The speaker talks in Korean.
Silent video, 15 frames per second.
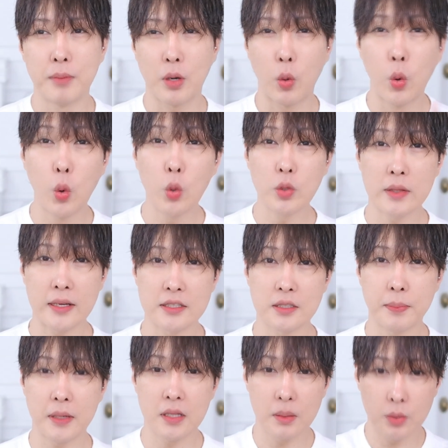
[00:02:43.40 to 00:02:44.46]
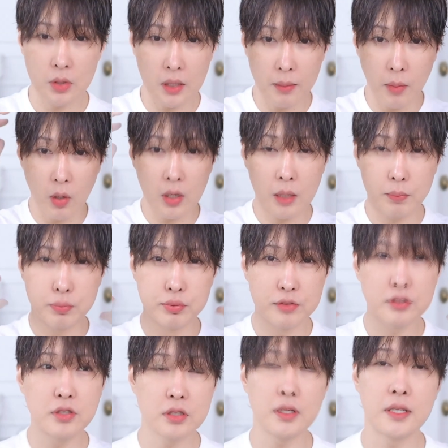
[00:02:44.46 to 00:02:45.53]
막 고온 다습하다 보니까 머리가
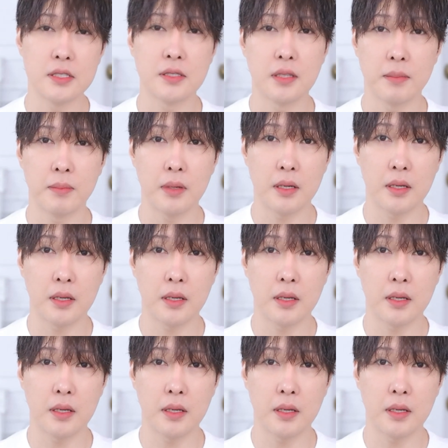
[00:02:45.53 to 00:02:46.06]
부스해진단